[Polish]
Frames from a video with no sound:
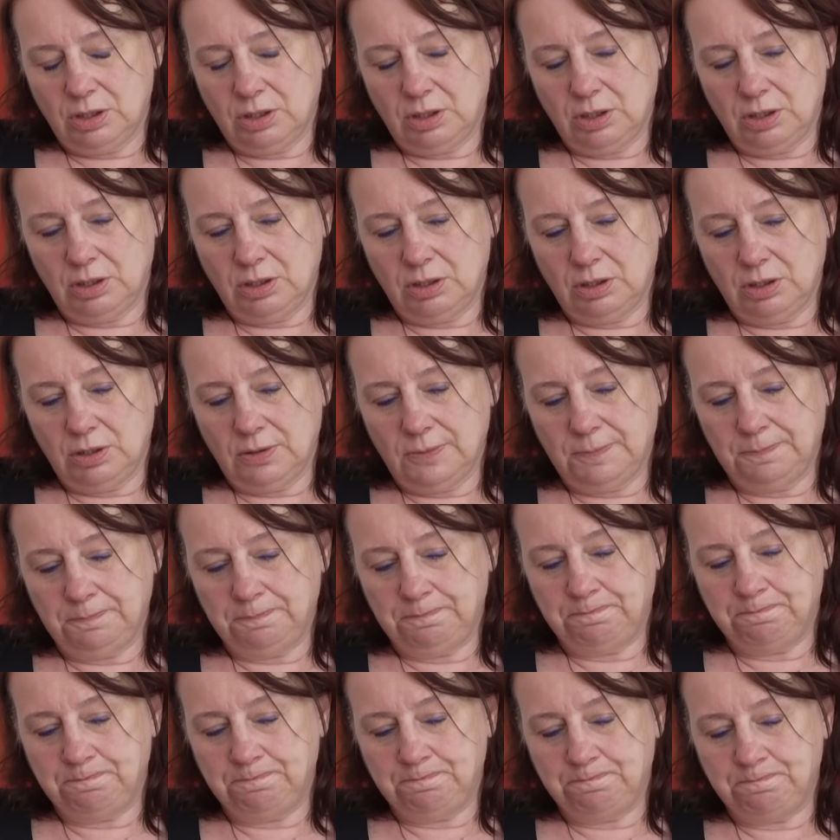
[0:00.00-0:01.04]
e,
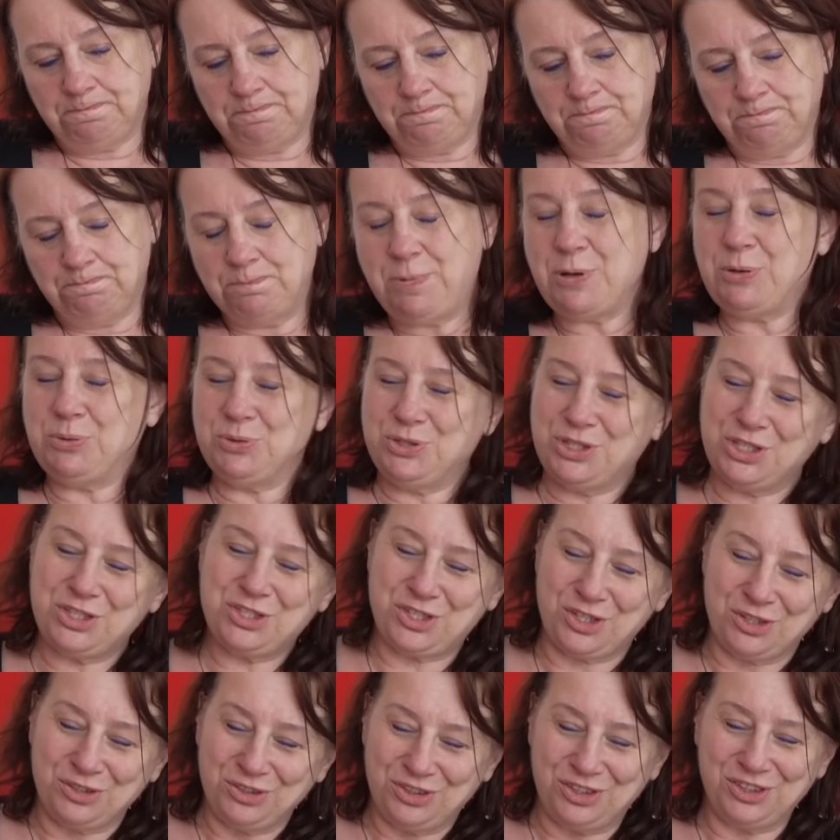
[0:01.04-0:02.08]
był
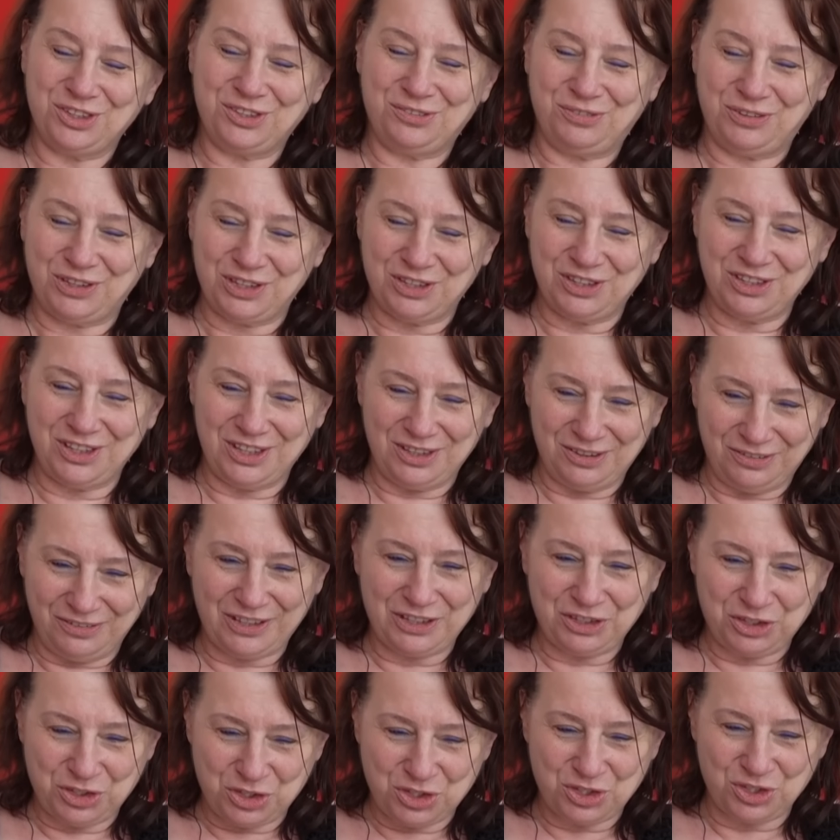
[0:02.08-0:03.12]
10 kwietnia
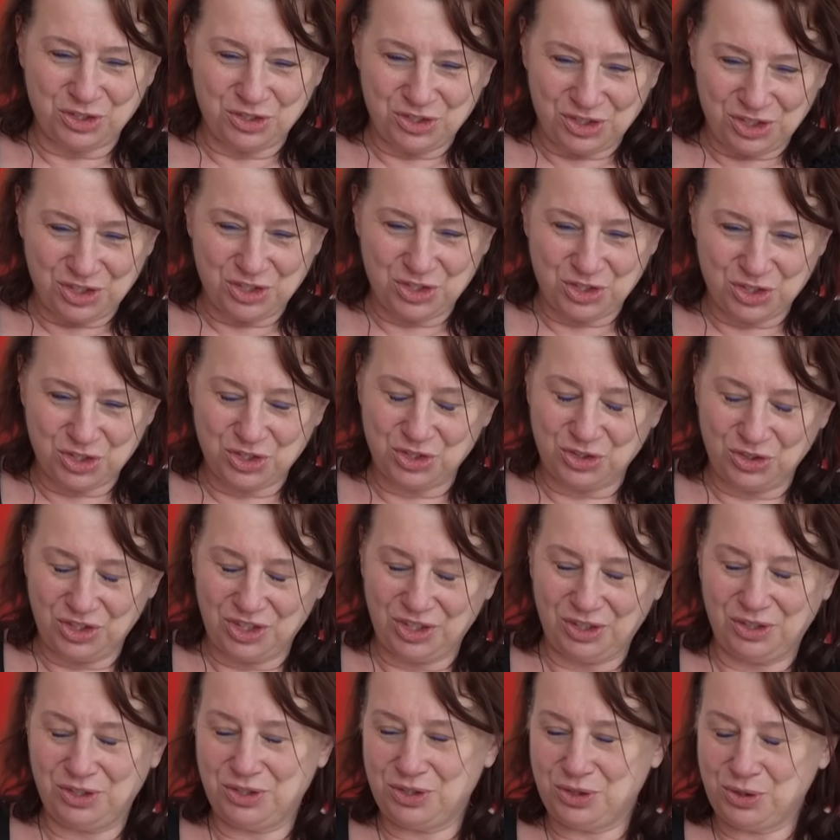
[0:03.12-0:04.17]

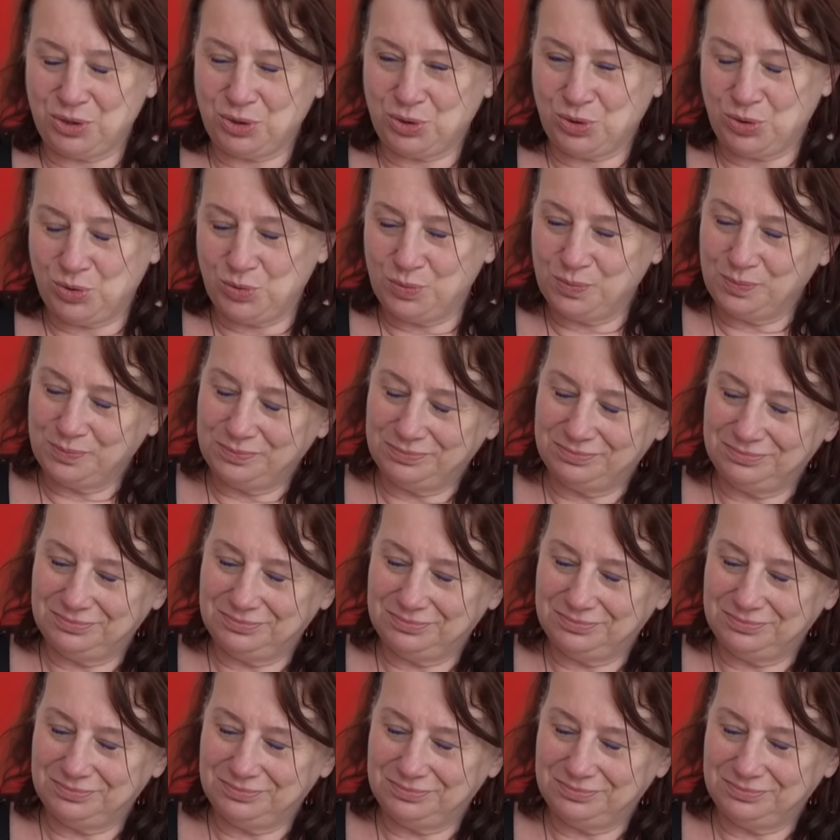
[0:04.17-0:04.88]
2010 roku.